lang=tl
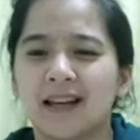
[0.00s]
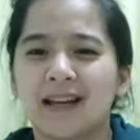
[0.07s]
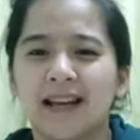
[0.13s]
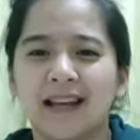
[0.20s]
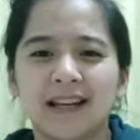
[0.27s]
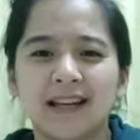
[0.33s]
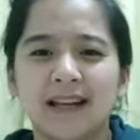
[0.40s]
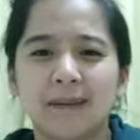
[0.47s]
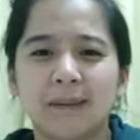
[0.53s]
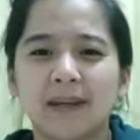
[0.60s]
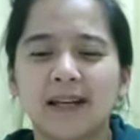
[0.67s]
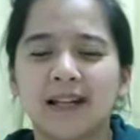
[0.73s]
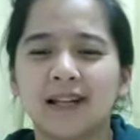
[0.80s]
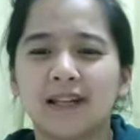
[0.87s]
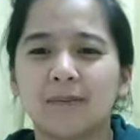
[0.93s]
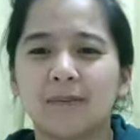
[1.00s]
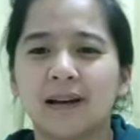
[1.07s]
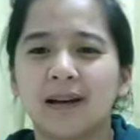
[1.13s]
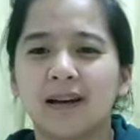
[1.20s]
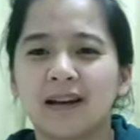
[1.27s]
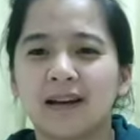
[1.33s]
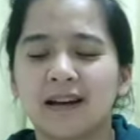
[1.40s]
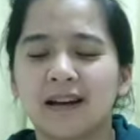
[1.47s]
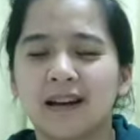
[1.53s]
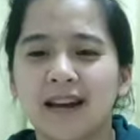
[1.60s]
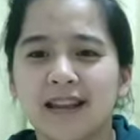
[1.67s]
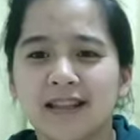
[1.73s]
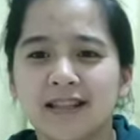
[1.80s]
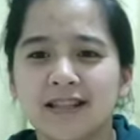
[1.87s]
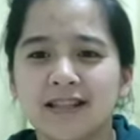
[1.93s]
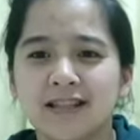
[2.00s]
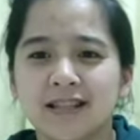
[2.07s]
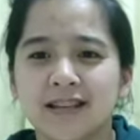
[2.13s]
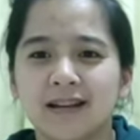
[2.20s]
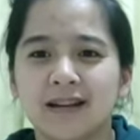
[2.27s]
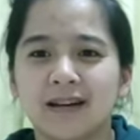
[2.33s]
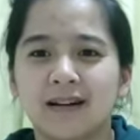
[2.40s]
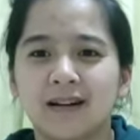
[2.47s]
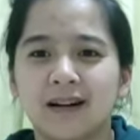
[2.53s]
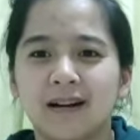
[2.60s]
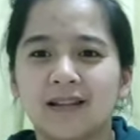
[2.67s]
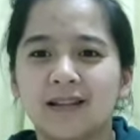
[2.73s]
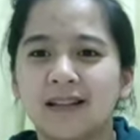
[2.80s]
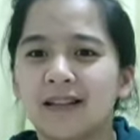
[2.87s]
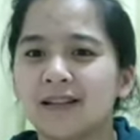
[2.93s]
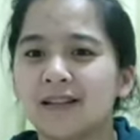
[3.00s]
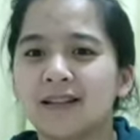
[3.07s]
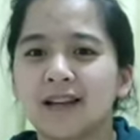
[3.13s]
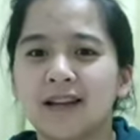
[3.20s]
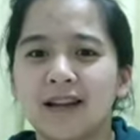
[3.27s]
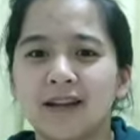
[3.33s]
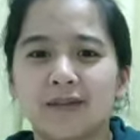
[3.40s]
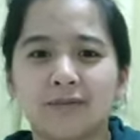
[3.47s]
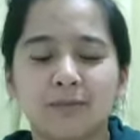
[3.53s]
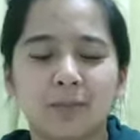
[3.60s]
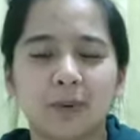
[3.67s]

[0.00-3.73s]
kailan naman natin ma-reach ng the land of